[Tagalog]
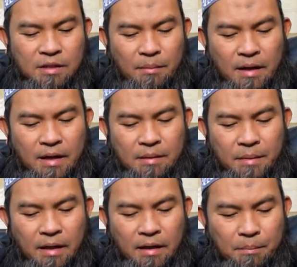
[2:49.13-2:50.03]
sa mga
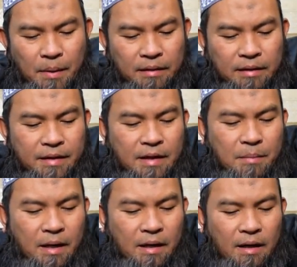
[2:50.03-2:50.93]

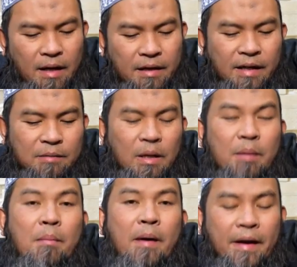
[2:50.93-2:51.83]
mananampalatayang mga lalaki at
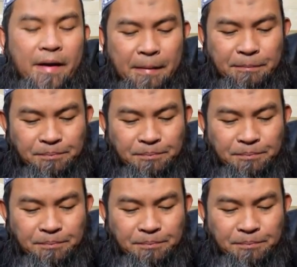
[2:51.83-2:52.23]
mga babae